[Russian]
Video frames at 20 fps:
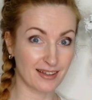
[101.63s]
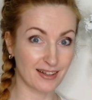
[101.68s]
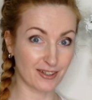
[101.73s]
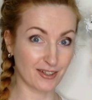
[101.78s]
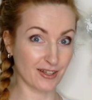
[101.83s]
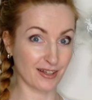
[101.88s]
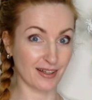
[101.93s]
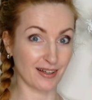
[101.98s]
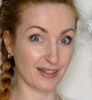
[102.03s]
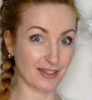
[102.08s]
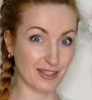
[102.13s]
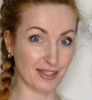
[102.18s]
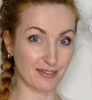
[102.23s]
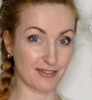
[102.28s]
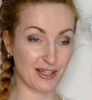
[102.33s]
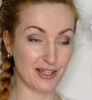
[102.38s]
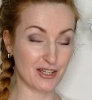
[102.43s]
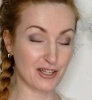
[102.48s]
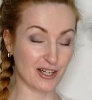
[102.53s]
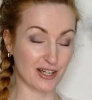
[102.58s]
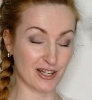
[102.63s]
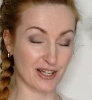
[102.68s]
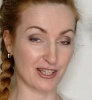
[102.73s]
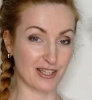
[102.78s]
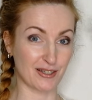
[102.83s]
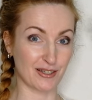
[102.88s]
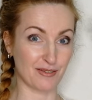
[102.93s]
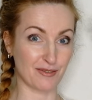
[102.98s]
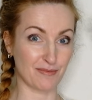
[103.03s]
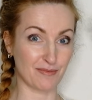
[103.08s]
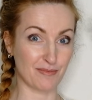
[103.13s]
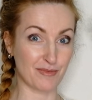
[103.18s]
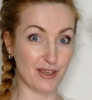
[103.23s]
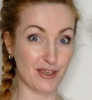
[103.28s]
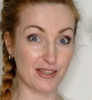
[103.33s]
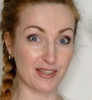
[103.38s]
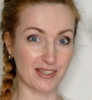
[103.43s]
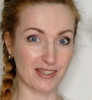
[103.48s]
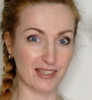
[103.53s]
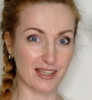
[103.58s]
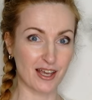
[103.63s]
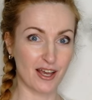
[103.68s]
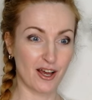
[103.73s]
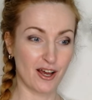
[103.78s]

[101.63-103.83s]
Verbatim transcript: когда открываешь каждый месяц